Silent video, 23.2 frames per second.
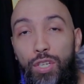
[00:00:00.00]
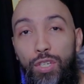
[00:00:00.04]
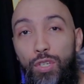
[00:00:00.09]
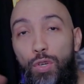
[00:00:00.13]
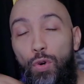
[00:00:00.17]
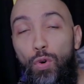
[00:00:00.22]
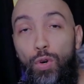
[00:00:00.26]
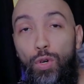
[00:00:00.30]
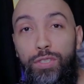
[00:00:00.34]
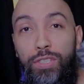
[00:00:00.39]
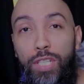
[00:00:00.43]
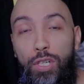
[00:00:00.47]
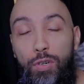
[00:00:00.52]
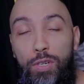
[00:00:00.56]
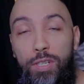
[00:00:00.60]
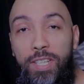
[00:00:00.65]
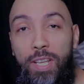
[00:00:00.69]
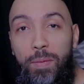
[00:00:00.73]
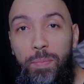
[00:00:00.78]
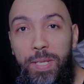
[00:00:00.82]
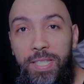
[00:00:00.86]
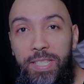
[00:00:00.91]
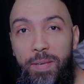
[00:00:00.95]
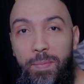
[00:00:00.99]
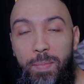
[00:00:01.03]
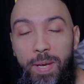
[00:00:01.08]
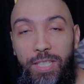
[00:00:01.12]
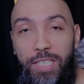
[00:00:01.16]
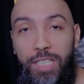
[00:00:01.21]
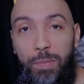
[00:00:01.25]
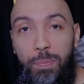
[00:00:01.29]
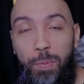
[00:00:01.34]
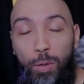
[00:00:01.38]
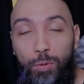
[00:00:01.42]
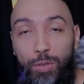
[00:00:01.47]
Yo, salut les amis, c'est Met.
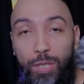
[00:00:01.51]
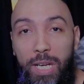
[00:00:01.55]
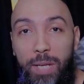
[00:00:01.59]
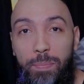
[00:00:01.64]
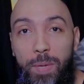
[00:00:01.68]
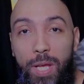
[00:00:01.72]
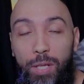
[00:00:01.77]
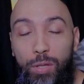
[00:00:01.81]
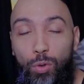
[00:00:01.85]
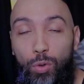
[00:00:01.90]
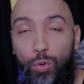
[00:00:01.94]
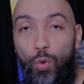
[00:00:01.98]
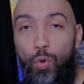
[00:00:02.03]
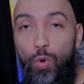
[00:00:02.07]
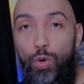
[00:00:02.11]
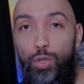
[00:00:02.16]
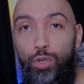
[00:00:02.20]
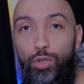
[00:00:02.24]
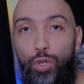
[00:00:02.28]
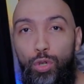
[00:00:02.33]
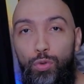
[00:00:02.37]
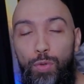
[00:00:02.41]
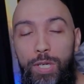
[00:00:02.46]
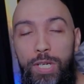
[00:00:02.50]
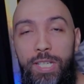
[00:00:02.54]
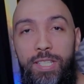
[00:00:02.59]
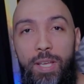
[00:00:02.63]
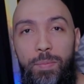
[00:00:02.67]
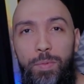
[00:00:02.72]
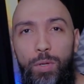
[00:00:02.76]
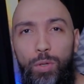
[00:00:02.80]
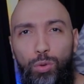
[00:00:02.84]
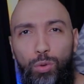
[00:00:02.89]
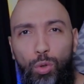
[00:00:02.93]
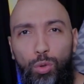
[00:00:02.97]
j'espère que vous allez bien. Donc aujourd'hui les
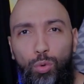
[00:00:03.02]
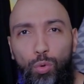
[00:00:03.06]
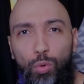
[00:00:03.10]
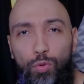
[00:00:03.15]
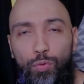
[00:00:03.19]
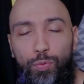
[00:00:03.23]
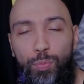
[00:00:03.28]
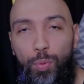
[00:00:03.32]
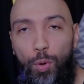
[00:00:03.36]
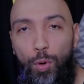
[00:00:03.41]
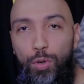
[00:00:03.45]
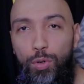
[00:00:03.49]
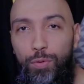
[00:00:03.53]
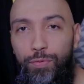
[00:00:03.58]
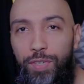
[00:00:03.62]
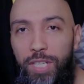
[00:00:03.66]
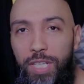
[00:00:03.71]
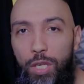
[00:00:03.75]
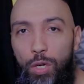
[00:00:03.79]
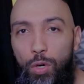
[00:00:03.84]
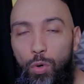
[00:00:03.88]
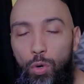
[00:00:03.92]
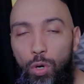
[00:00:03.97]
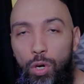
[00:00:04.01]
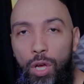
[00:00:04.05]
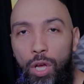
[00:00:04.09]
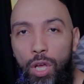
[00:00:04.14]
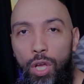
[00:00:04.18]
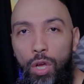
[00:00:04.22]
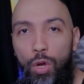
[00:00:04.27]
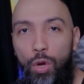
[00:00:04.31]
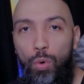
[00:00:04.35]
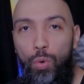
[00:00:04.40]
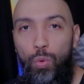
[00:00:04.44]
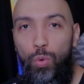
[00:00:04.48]
amis, on se retrouve pour une vidéo
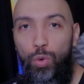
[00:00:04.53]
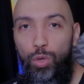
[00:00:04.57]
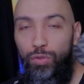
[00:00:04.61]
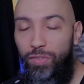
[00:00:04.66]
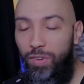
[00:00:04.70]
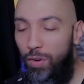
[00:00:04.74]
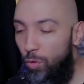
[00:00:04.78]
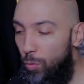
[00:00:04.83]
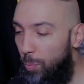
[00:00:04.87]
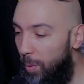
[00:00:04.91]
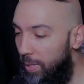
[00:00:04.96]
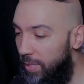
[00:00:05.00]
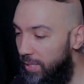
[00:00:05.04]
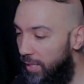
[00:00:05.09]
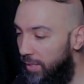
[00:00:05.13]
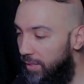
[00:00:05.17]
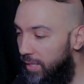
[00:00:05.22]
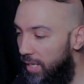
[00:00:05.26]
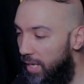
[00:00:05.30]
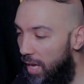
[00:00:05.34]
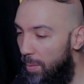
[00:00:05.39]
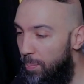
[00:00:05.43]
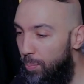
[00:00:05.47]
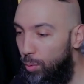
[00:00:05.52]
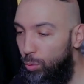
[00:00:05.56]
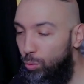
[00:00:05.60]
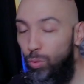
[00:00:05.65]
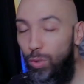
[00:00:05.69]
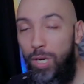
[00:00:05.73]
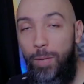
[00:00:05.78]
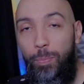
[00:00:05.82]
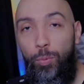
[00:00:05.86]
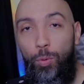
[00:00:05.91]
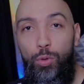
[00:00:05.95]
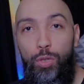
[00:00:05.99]
où je vais vous présenter un peu tous
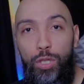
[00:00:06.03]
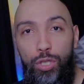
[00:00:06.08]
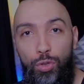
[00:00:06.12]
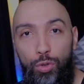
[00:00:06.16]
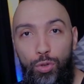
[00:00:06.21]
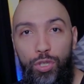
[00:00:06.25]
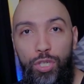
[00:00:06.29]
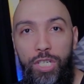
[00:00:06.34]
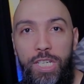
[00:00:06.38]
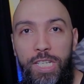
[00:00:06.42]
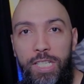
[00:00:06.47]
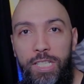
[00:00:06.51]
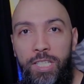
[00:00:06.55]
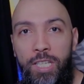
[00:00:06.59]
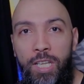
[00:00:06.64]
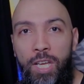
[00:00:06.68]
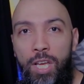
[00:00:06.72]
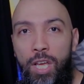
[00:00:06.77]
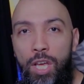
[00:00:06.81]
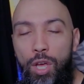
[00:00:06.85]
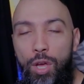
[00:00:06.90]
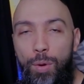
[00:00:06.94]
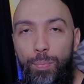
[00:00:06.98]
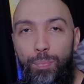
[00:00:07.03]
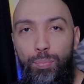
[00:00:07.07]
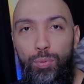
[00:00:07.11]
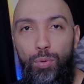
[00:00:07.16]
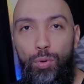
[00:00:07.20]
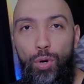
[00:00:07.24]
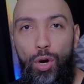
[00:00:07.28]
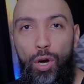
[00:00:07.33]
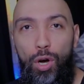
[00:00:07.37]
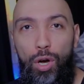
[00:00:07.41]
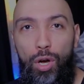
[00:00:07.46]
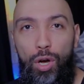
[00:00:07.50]
les produits que j'utilise
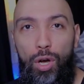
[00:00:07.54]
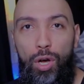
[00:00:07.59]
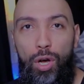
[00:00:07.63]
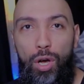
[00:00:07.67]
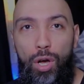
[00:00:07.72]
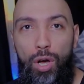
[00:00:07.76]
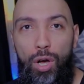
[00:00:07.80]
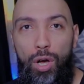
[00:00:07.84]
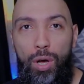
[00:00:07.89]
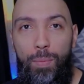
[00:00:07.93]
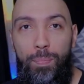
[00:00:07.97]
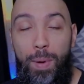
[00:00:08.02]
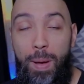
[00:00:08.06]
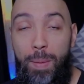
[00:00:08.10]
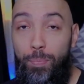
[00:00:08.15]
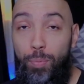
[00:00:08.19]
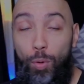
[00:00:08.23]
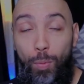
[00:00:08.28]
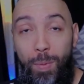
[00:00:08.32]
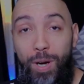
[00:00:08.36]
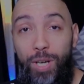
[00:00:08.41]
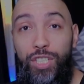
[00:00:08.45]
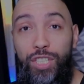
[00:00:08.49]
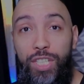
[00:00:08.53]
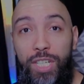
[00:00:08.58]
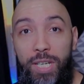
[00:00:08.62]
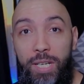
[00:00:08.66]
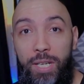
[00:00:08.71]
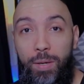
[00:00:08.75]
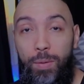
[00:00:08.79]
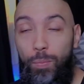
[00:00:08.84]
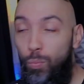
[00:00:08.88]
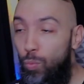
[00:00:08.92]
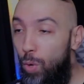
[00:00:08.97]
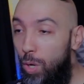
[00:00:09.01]
pour, euh, bah, pour
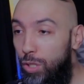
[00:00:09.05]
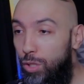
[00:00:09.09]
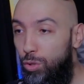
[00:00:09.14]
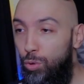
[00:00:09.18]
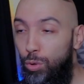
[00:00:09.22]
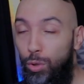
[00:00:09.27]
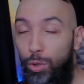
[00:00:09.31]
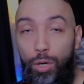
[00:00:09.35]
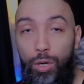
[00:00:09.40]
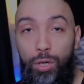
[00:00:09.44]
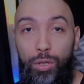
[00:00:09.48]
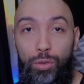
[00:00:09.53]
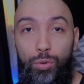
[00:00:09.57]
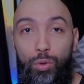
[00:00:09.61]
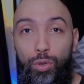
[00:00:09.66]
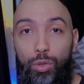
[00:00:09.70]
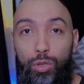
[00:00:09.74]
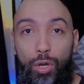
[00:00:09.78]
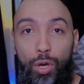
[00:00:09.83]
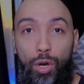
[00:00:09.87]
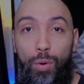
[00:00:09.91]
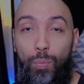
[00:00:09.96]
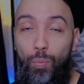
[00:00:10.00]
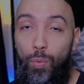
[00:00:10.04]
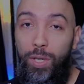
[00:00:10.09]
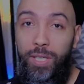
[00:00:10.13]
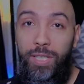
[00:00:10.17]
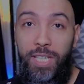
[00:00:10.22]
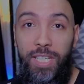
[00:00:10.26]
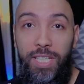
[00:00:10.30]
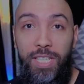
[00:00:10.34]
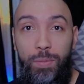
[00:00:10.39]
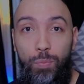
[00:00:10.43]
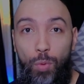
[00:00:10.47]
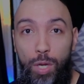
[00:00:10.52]
manger moins de sucre. Donc euh,
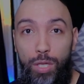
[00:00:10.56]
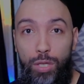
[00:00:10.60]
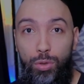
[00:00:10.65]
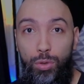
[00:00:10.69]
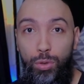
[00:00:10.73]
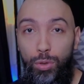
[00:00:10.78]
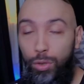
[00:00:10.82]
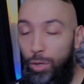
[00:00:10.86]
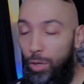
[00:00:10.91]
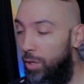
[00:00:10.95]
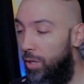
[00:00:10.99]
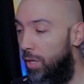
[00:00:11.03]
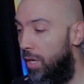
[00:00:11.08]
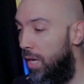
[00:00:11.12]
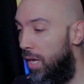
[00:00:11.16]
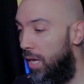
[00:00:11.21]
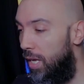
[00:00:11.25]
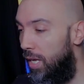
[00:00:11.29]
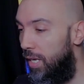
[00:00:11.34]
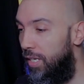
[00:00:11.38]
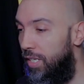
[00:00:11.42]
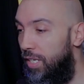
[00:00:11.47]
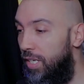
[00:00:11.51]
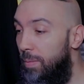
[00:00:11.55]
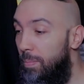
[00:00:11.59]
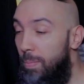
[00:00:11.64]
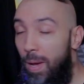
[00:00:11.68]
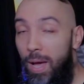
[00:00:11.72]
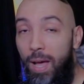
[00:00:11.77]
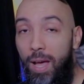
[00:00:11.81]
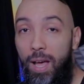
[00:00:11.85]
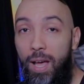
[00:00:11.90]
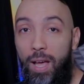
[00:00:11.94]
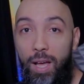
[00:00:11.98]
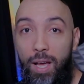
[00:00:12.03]
qui dit moins de sucre dit
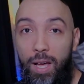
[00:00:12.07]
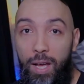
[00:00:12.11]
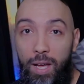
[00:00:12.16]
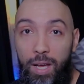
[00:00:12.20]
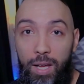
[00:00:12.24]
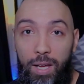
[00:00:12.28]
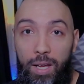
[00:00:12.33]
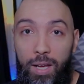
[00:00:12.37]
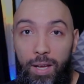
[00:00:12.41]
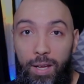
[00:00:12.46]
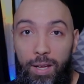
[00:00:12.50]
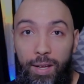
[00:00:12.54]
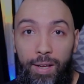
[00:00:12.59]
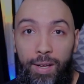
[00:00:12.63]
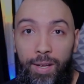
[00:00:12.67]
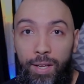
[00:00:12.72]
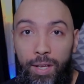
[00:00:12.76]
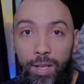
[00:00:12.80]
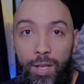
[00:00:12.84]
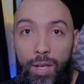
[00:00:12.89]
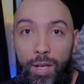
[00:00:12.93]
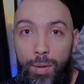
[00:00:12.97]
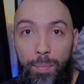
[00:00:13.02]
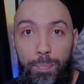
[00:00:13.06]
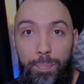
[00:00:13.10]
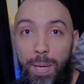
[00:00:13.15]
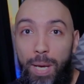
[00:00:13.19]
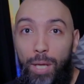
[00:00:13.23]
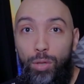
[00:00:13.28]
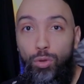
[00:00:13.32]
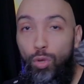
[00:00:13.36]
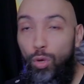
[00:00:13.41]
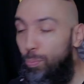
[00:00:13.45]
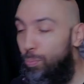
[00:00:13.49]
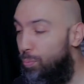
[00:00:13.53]
ben
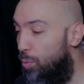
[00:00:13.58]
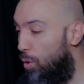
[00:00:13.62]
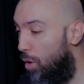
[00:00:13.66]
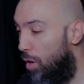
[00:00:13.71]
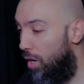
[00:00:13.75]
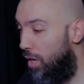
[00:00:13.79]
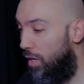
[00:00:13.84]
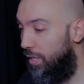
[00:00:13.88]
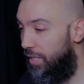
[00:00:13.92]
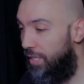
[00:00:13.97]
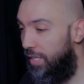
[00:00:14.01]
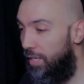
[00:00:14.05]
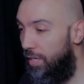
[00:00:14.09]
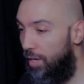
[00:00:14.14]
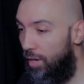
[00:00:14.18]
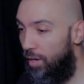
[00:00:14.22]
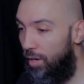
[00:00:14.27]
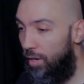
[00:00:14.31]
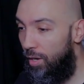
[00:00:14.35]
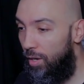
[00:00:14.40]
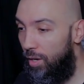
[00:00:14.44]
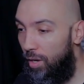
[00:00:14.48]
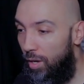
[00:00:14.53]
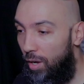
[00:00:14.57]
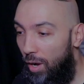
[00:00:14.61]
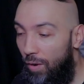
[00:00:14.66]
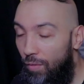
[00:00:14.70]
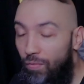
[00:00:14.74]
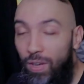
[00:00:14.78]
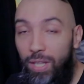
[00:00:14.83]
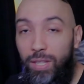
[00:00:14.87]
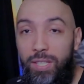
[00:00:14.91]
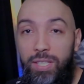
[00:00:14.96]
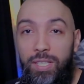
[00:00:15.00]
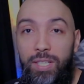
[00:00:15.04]
perte de poids, dit euh, en
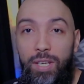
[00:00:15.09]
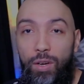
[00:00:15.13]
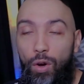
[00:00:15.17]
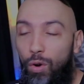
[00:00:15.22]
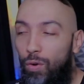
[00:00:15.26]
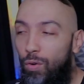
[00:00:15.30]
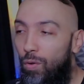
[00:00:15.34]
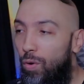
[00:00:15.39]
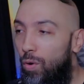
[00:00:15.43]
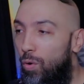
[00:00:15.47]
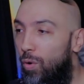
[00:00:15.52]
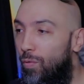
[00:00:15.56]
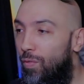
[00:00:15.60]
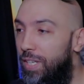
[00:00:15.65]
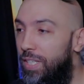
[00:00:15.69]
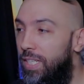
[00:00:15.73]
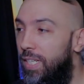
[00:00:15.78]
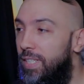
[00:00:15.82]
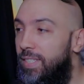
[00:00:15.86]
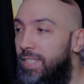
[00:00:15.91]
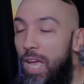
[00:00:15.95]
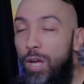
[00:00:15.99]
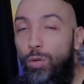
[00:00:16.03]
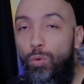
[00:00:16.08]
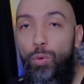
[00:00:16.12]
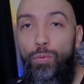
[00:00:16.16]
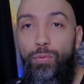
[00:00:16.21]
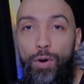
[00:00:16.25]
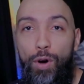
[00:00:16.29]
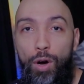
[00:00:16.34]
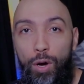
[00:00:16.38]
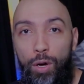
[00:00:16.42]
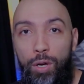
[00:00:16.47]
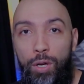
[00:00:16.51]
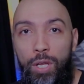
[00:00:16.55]
fait c'est on, va dire que c'est un
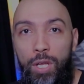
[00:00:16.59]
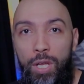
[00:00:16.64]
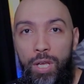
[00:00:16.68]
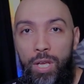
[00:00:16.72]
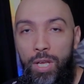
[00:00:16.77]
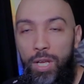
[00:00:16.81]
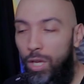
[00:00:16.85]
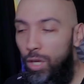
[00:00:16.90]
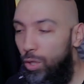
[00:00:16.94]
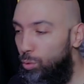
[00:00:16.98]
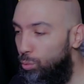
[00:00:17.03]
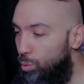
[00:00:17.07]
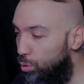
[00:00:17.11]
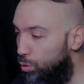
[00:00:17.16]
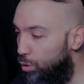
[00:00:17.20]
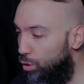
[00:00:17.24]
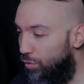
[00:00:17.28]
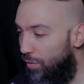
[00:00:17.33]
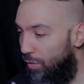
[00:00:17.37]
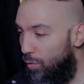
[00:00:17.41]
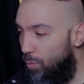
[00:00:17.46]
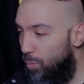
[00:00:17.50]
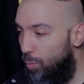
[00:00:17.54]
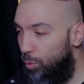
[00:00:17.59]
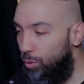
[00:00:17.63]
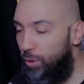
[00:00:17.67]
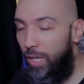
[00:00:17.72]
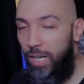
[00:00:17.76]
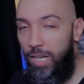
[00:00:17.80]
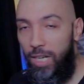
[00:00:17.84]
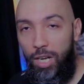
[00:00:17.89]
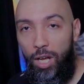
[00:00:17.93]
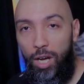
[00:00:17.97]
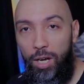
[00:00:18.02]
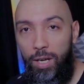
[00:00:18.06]
confort. Tout ce que je vais vous
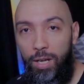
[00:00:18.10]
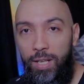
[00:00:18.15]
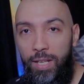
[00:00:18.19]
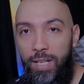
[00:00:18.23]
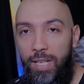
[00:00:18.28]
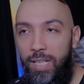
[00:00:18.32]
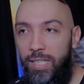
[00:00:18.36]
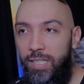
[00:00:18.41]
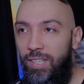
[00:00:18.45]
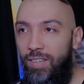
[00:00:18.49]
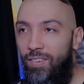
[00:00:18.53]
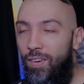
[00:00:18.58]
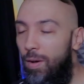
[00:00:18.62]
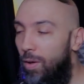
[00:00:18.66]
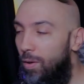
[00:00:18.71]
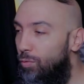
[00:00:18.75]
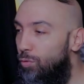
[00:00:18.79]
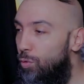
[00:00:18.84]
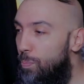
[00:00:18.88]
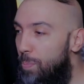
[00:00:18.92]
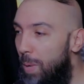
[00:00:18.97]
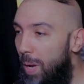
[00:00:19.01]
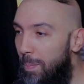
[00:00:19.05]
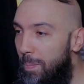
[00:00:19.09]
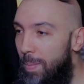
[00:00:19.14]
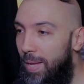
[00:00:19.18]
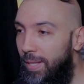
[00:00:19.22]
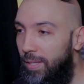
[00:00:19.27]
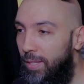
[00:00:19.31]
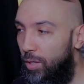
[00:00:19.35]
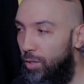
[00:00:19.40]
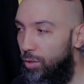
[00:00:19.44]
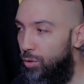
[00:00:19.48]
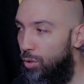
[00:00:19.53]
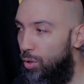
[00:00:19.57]
montrer là, ça va vous
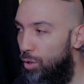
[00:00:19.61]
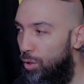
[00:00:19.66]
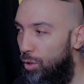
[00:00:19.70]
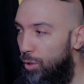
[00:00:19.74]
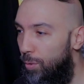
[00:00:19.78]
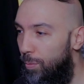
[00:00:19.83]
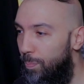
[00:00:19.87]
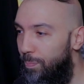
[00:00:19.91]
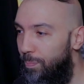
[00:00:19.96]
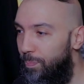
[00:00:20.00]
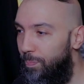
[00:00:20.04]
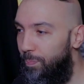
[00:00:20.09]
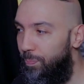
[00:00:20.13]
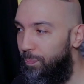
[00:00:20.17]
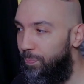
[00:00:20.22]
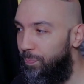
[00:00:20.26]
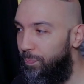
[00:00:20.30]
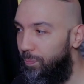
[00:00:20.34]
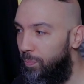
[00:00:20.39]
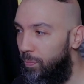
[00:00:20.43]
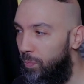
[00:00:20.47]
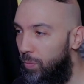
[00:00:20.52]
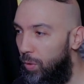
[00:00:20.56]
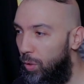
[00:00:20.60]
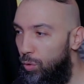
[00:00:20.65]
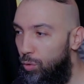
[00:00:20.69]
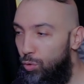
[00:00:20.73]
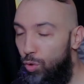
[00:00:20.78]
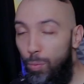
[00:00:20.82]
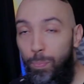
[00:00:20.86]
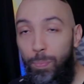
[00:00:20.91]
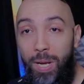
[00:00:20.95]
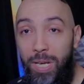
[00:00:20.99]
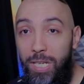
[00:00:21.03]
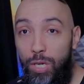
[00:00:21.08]
permettre de,
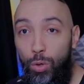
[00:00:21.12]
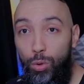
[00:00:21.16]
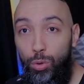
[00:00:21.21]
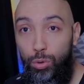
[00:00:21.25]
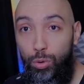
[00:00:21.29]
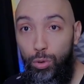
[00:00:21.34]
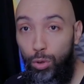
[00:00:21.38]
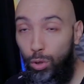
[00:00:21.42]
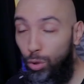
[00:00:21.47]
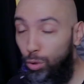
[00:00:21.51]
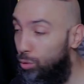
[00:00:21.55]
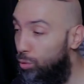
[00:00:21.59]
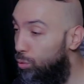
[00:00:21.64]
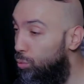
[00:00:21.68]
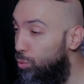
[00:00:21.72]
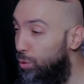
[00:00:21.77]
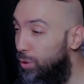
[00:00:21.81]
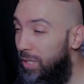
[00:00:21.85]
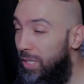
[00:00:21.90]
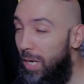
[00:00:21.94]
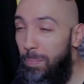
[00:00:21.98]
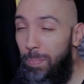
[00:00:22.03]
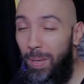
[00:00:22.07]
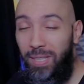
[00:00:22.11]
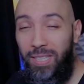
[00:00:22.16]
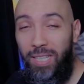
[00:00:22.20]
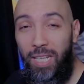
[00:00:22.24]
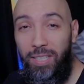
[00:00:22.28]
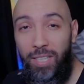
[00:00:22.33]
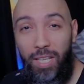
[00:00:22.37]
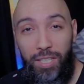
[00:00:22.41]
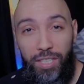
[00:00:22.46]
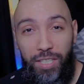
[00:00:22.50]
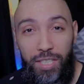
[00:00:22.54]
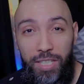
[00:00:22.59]
de pallier au sucre, tout ce qui est pâte à
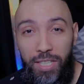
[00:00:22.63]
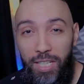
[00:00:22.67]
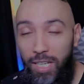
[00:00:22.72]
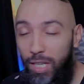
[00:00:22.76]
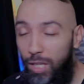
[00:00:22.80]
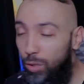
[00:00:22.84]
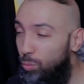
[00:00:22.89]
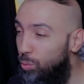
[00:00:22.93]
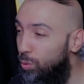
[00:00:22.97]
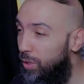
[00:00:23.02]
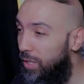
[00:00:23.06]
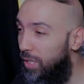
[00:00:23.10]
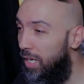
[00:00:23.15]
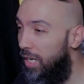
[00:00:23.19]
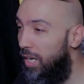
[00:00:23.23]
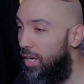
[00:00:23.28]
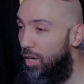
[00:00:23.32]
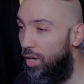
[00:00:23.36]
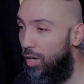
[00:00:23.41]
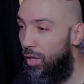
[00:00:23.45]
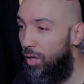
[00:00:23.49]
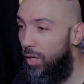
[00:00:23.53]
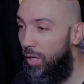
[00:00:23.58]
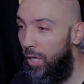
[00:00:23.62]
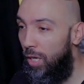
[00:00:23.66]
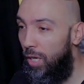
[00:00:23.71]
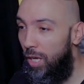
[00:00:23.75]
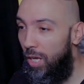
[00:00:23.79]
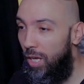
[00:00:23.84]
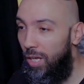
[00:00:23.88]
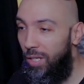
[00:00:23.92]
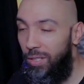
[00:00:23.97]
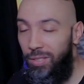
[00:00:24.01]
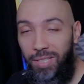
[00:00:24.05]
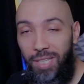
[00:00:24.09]
tartiner, tout ce qui est
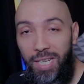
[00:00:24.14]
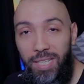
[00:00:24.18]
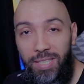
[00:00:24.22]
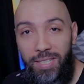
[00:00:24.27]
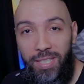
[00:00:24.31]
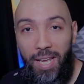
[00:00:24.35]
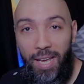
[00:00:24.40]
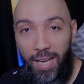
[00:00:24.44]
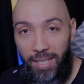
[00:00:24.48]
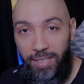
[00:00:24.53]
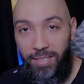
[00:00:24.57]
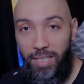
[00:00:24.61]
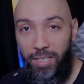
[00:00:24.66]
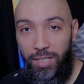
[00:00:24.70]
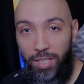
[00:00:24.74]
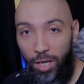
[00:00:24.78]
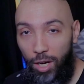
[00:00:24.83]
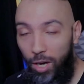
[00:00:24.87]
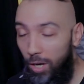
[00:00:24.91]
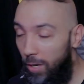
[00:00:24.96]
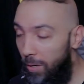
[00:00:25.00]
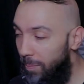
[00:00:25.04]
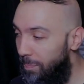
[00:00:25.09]
dessert, etc.